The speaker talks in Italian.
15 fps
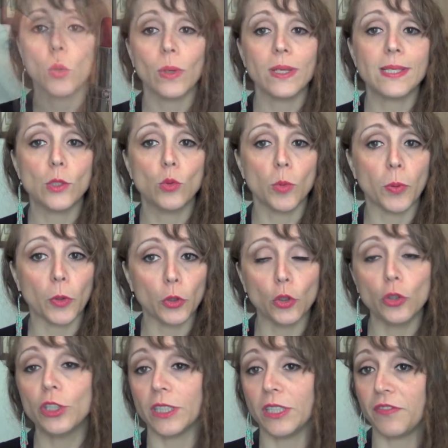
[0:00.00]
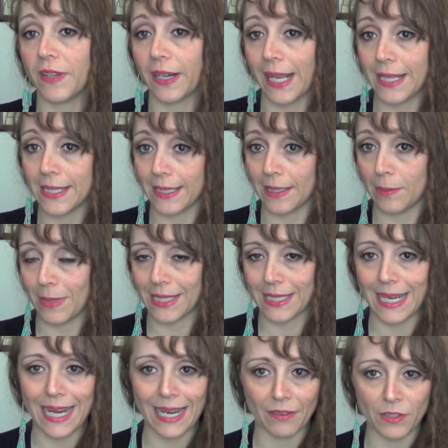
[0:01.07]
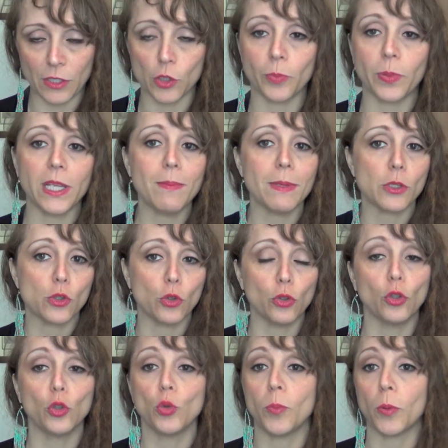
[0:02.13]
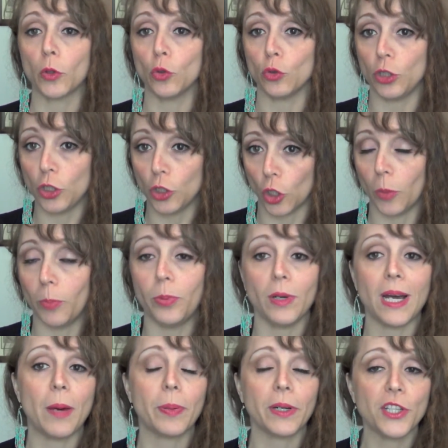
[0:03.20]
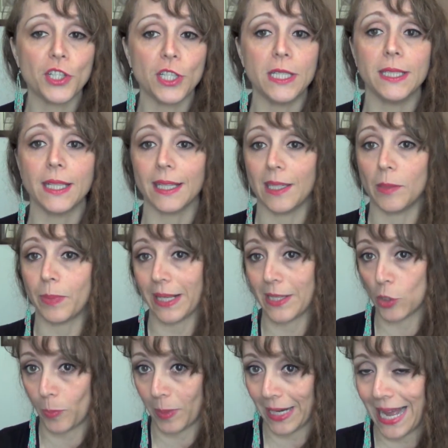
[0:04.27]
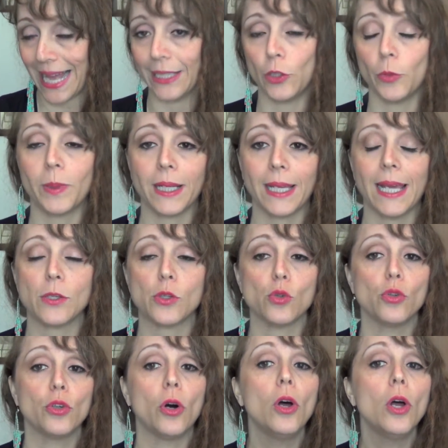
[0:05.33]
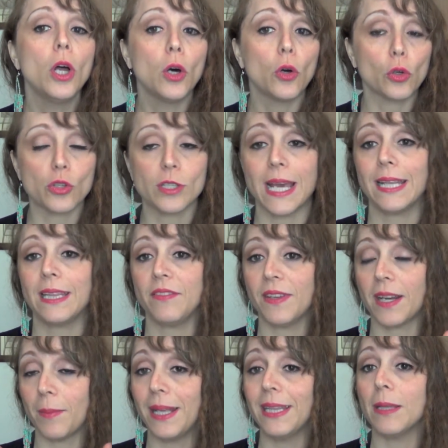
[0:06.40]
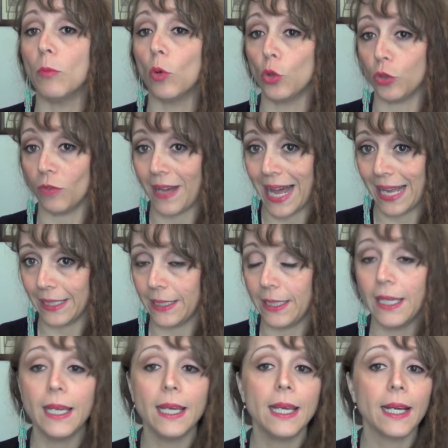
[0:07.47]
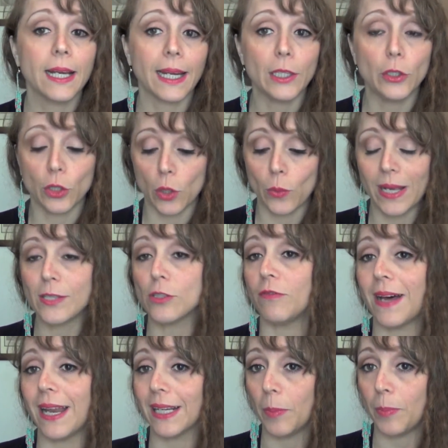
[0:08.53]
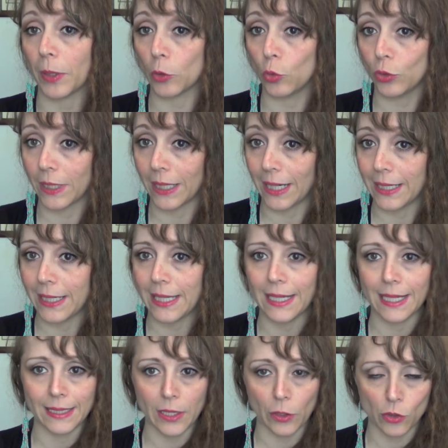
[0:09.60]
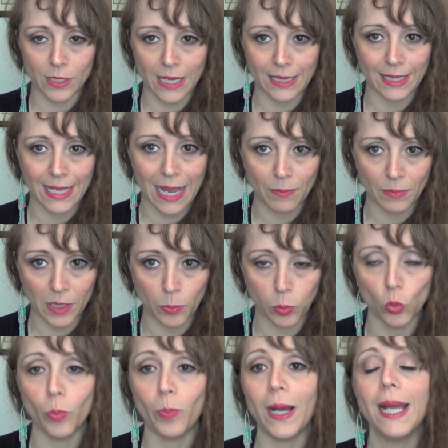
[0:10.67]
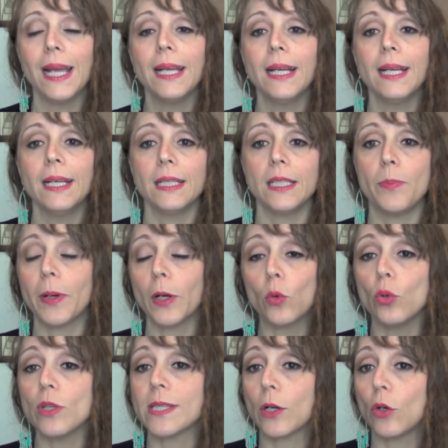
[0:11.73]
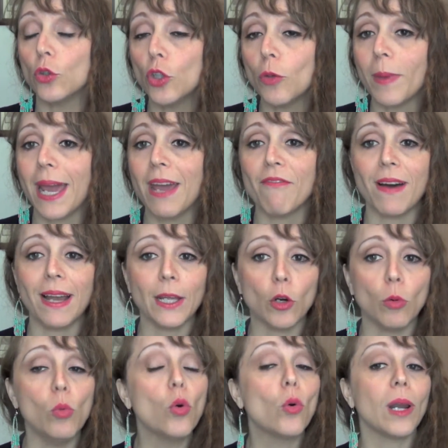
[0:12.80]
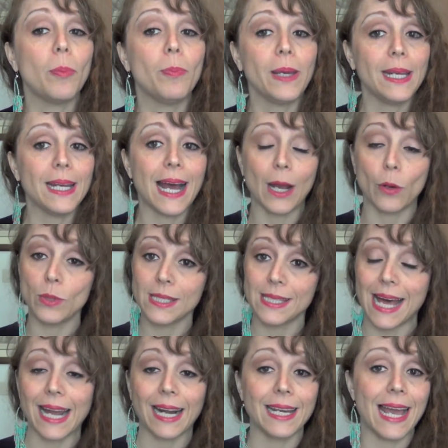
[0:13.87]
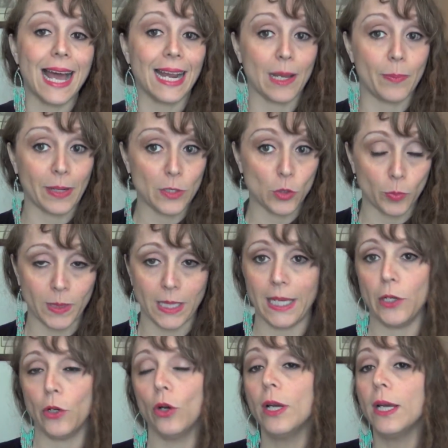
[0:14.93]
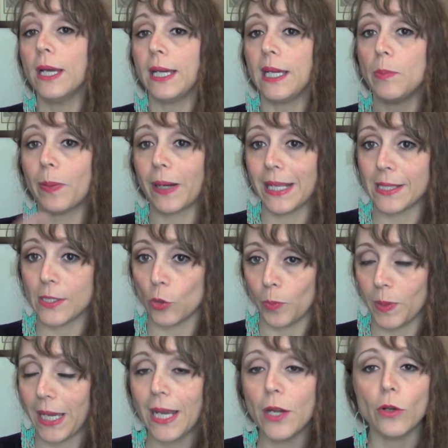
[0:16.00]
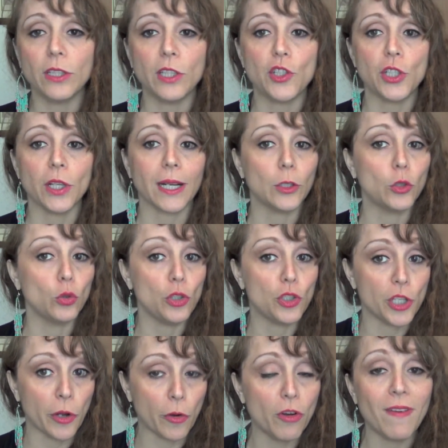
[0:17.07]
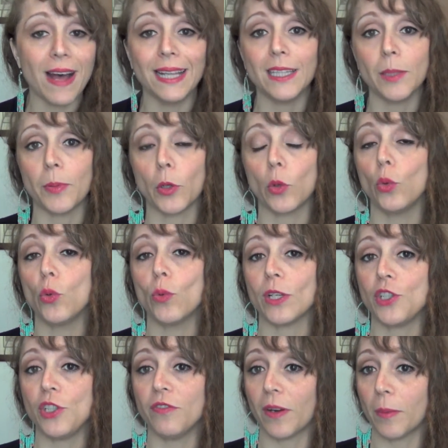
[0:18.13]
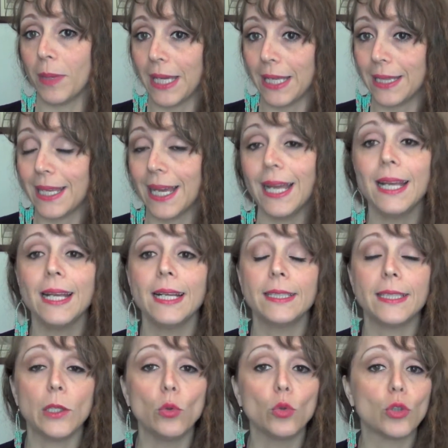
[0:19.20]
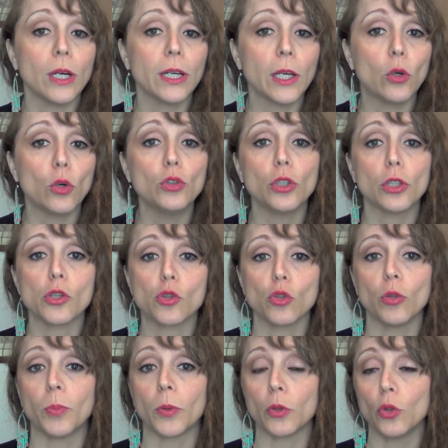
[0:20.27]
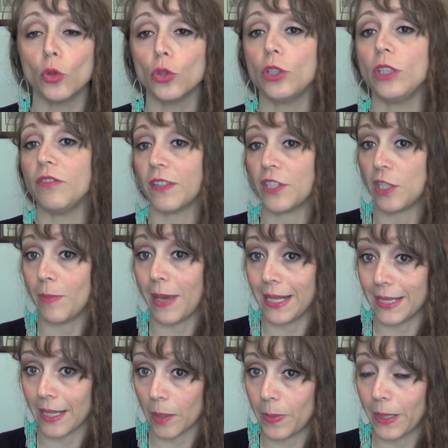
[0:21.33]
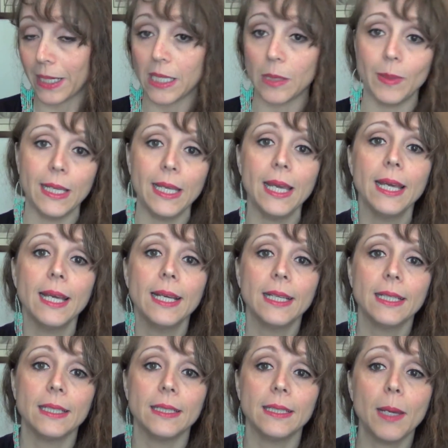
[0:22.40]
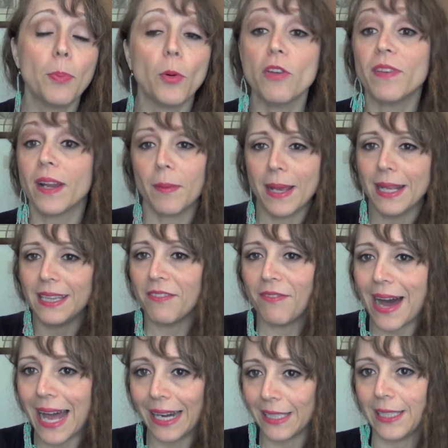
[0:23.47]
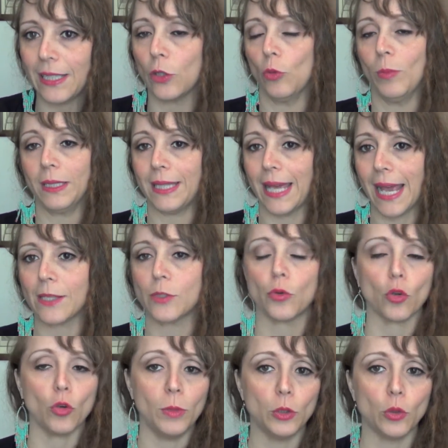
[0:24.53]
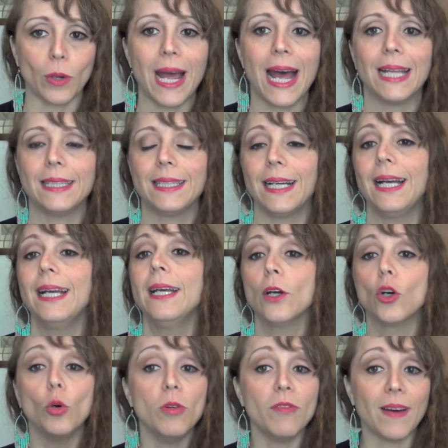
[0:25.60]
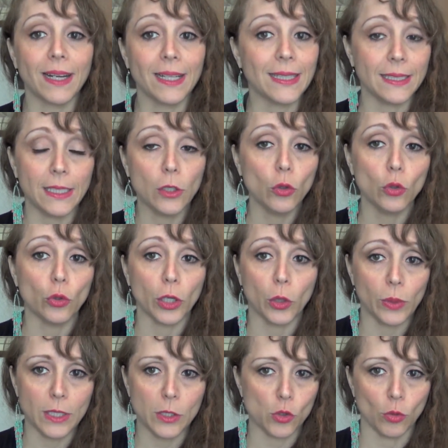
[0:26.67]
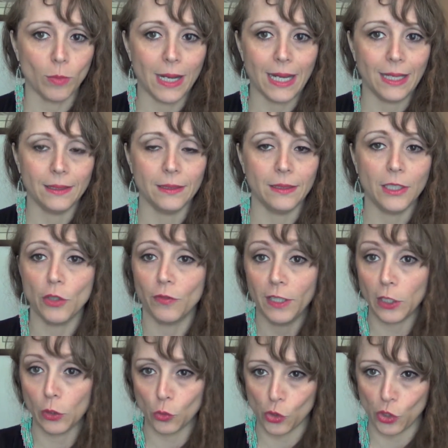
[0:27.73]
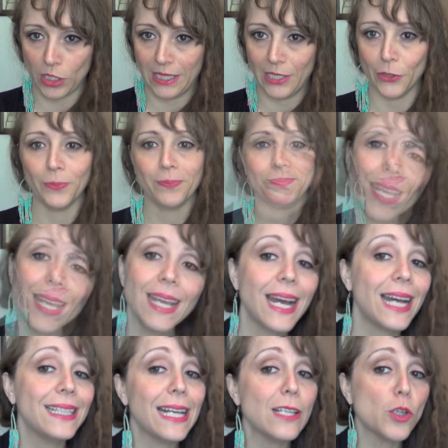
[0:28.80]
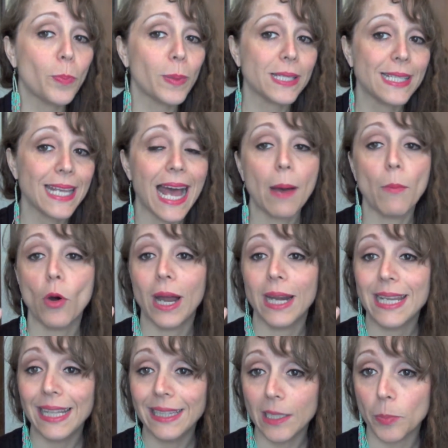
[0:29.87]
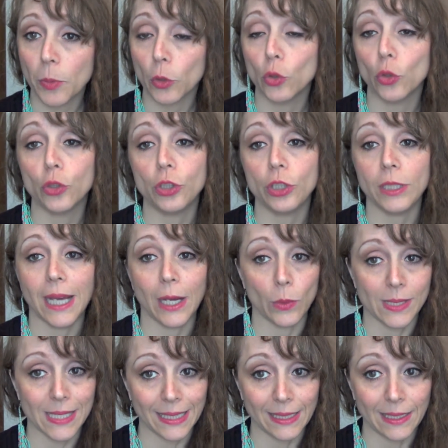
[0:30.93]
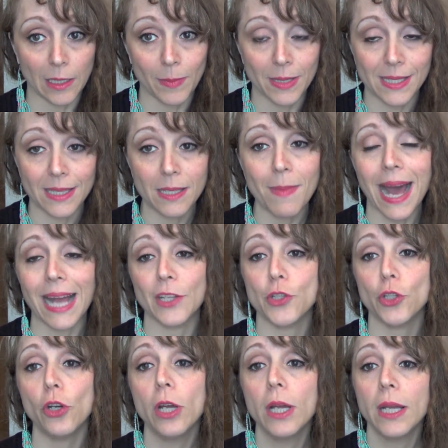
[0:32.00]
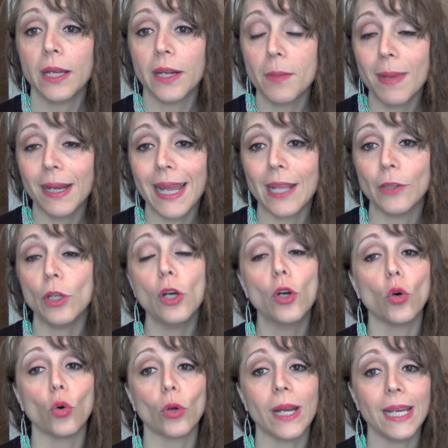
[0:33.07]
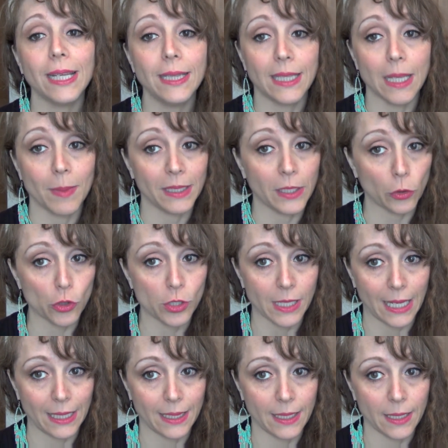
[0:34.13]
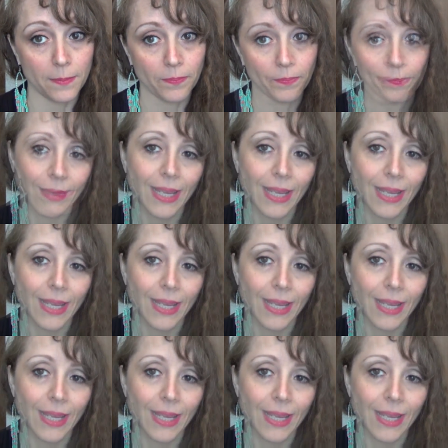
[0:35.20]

Questi due prodotti, a differenza del mascara visto prima, sono due prodotti top a prescindere dal prezzo pagato, perché sono rossetti veramente molto validi. Credo che questo valga per tutta la linea dei rossetti AIM di Pupa, eh, per cui secondo me vale comunque la pena acquistarli anche a prezzo pieno. Il prezzo pieno è di circa 12,90 euro, per cui una cifra media, tenuto anche conto che sono prodotti facilmente reperibili eh, e poi veramente validi come texture, come dorata, come varietà di colore, quindi insomma eh, io ve li consiglio. Adesso passiamo agli altri prodotti acquistati nel mese di maggio, rimanendo ancora in tema di rossetti.